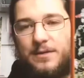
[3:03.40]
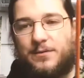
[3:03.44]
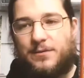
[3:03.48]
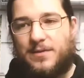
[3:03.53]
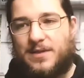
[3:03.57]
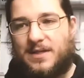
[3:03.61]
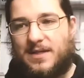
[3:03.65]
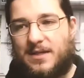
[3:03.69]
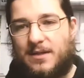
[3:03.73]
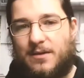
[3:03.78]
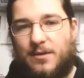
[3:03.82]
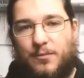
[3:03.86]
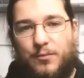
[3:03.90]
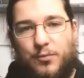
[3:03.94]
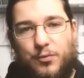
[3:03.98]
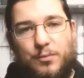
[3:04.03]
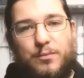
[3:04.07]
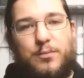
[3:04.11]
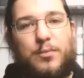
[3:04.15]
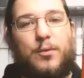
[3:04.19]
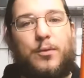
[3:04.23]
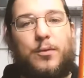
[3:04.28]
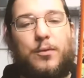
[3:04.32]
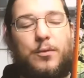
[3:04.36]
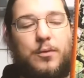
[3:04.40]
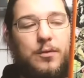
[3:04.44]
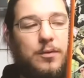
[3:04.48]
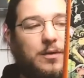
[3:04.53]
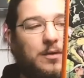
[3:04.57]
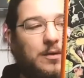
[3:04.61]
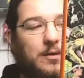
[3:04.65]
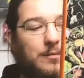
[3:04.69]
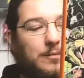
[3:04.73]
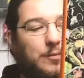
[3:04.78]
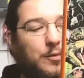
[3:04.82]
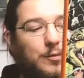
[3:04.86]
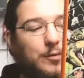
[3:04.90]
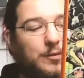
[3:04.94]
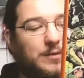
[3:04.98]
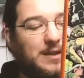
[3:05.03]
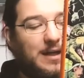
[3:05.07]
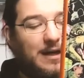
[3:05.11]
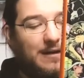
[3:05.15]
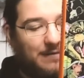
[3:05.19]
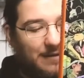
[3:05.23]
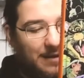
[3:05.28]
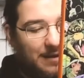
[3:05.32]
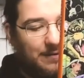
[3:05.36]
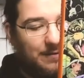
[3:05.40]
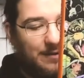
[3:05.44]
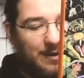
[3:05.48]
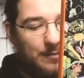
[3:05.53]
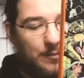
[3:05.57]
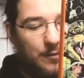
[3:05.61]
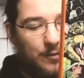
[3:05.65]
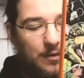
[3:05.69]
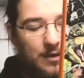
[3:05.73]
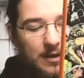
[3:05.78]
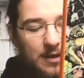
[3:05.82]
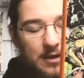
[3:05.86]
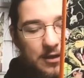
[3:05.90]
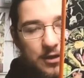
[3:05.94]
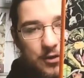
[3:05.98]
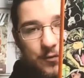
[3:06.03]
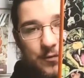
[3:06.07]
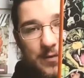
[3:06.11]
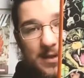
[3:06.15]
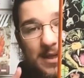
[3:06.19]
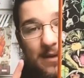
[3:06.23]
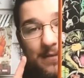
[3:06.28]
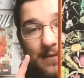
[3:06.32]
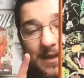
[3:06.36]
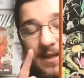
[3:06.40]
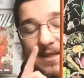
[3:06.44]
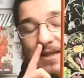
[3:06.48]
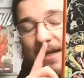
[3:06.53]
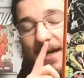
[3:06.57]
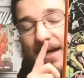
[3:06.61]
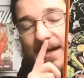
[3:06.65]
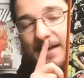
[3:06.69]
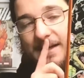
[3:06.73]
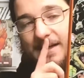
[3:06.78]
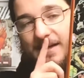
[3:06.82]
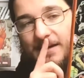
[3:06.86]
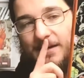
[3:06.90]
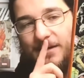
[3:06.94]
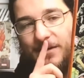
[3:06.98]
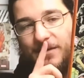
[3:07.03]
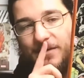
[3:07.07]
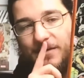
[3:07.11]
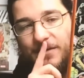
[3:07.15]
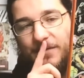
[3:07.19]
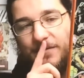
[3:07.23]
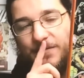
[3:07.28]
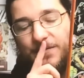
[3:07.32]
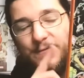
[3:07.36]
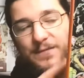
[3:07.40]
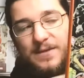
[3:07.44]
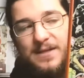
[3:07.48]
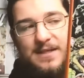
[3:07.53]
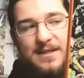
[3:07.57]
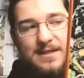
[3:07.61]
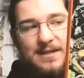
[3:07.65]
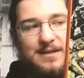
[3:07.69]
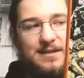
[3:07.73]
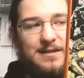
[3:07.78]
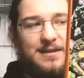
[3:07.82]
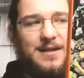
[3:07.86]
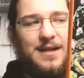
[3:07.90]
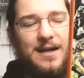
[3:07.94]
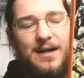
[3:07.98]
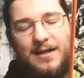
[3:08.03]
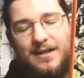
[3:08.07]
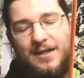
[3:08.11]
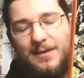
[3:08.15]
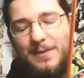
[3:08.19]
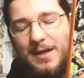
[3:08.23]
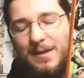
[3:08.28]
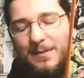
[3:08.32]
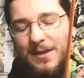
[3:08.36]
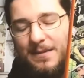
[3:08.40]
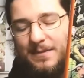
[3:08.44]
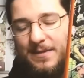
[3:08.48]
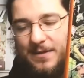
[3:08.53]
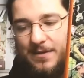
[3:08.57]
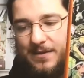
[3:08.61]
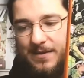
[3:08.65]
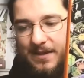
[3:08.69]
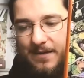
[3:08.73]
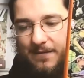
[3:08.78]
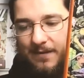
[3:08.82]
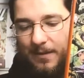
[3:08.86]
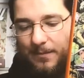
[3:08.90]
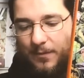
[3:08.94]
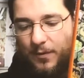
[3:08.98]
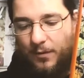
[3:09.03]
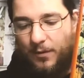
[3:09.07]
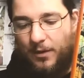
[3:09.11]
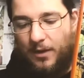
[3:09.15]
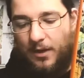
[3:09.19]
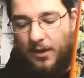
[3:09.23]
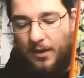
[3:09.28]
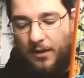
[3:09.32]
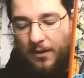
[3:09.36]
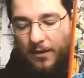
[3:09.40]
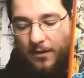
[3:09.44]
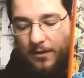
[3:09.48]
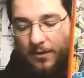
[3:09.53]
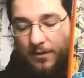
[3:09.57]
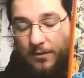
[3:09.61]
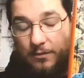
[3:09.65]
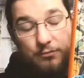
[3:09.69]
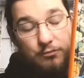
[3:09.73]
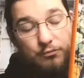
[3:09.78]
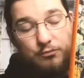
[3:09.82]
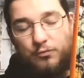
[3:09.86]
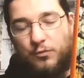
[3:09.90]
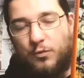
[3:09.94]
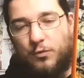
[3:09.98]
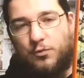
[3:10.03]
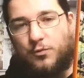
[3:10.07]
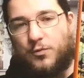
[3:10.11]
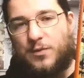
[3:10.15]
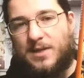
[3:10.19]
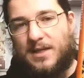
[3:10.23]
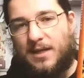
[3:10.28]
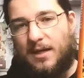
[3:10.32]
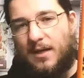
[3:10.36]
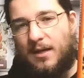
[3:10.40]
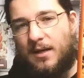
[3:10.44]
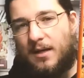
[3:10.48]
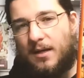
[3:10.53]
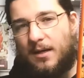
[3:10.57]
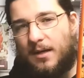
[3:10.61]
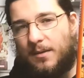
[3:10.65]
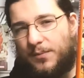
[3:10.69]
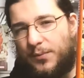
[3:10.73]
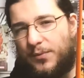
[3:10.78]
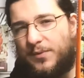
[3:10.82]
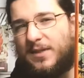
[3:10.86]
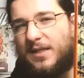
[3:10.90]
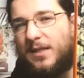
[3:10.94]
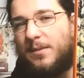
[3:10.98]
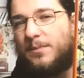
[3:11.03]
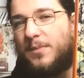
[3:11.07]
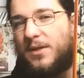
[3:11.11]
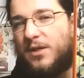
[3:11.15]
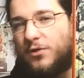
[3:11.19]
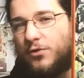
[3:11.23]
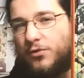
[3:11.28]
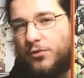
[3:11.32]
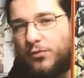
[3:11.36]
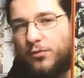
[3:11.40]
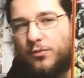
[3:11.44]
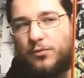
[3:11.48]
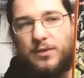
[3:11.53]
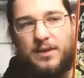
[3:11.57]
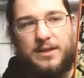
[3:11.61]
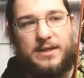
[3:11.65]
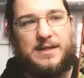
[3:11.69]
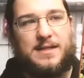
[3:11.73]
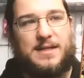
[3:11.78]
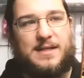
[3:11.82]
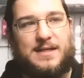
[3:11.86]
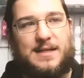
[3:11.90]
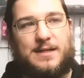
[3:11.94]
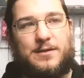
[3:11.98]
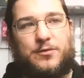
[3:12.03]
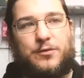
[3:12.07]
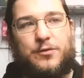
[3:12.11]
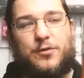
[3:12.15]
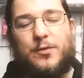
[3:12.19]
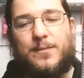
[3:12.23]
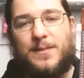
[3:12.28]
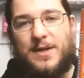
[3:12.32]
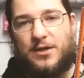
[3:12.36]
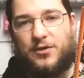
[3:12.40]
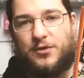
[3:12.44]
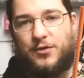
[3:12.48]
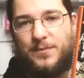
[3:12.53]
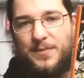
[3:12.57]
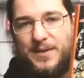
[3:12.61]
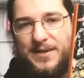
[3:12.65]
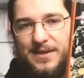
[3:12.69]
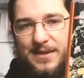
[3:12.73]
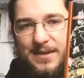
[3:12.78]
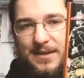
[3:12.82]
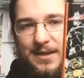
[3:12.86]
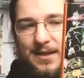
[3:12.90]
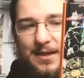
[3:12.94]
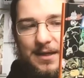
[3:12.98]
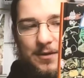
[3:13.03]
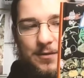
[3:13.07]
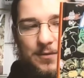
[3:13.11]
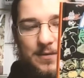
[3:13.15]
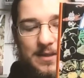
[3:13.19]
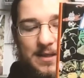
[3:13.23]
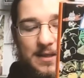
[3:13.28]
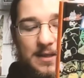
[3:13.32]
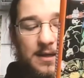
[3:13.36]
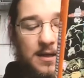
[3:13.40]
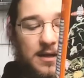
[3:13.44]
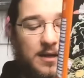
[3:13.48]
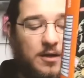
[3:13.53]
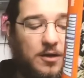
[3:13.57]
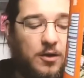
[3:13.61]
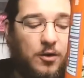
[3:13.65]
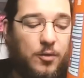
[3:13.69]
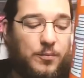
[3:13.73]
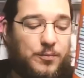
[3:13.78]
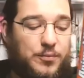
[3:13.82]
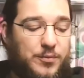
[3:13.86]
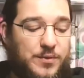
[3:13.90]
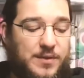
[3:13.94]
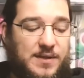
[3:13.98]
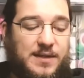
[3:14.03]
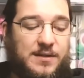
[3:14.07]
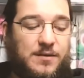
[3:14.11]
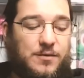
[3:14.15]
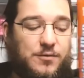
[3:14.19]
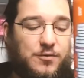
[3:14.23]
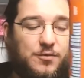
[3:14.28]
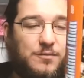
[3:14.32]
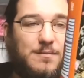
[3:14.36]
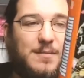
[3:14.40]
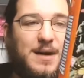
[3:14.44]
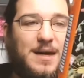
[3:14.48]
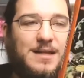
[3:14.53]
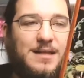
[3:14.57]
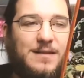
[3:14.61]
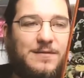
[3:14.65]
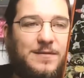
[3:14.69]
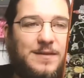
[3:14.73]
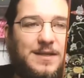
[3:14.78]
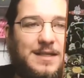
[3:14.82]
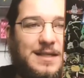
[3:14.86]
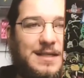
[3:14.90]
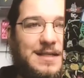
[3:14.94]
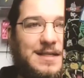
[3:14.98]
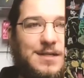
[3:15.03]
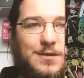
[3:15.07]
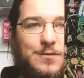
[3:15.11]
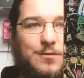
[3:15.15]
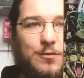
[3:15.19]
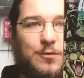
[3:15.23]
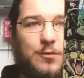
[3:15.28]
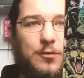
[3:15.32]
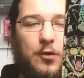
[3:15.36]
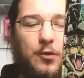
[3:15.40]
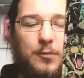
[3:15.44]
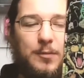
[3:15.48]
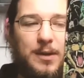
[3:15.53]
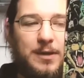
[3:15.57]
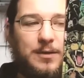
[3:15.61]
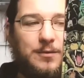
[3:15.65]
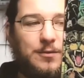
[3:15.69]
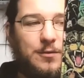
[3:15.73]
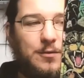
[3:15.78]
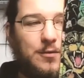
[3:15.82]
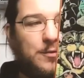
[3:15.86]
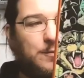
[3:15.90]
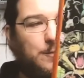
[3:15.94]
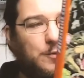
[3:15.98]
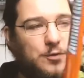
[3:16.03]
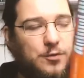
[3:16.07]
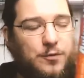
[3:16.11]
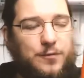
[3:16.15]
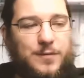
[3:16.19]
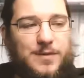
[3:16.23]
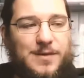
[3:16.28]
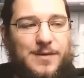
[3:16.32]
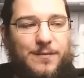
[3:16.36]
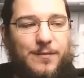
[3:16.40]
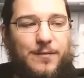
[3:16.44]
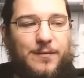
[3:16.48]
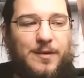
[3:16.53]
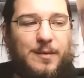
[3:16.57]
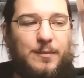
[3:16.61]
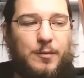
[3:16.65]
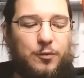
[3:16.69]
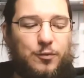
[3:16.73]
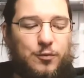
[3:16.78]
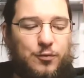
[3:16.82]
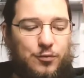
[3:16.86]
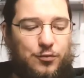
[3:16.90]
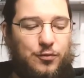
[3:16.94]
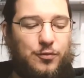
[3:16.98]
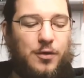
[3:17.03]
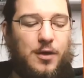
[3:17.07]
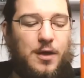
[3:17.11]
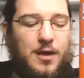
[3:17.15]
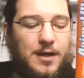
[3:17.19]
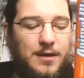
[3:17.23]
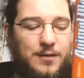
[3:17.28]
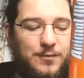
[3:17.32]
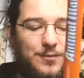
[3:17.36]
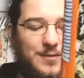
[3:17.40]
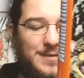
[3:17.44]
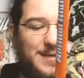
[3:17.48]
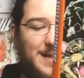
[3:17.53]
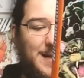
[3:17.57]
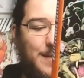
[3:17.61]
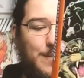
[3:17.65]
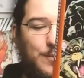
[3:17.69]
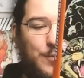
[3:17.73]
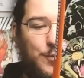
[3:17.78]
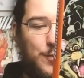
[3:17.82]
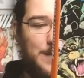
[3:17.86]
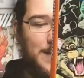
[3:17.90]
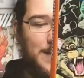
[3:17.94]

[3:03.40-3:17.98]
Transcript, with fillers: de ses euh, plus beaux, beaux, beaux travail, vraiment. Je vous invite à aller foncer lire Animal Man, parce que c'est vraiment juste un petit bijou, et ça serait dommage de passer à côté. En plus, c'est dans une magnifique édition le urban cult, moi je trouve qu'ils font vraiment toujours du très beau